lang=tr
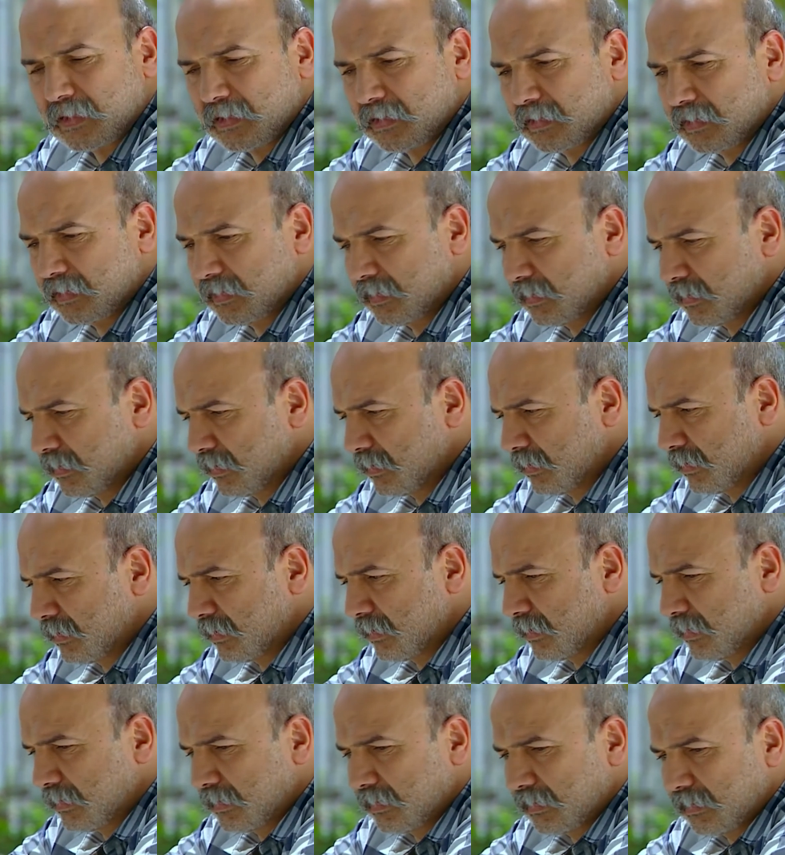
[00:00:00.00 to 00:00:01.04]
Kirayı ben
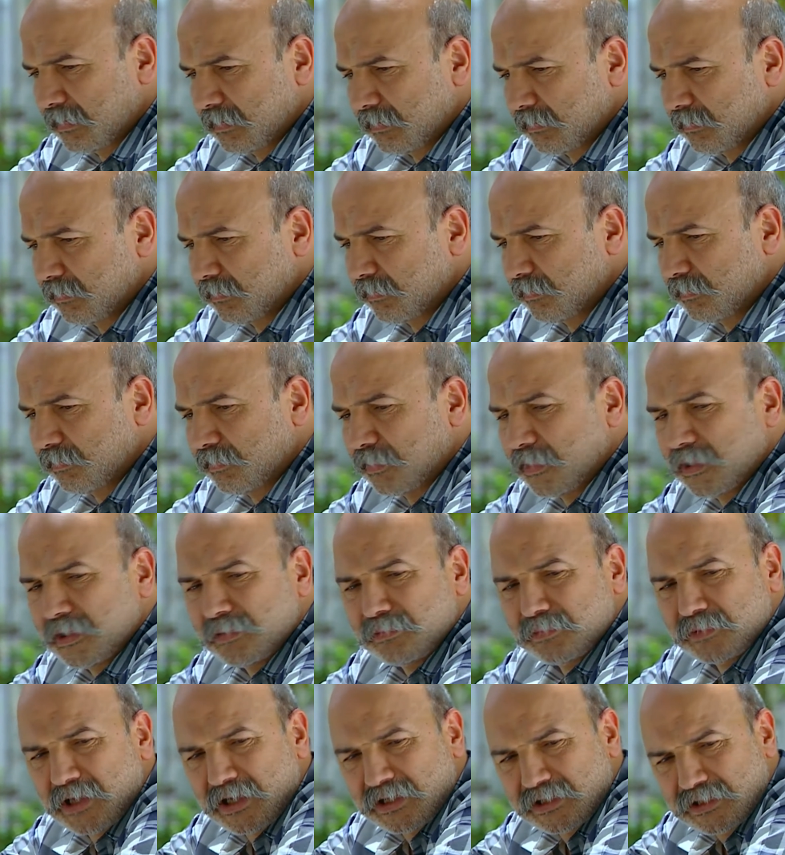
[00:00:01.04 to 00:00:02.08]
hallederim.
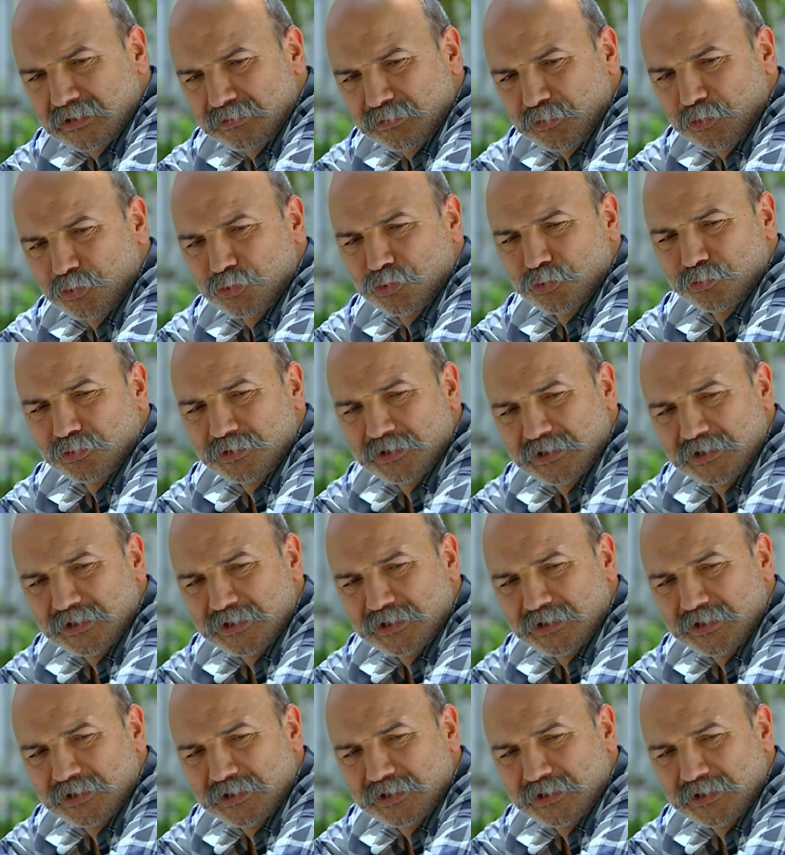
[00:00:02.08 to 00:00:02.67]
Benim derdim gücüm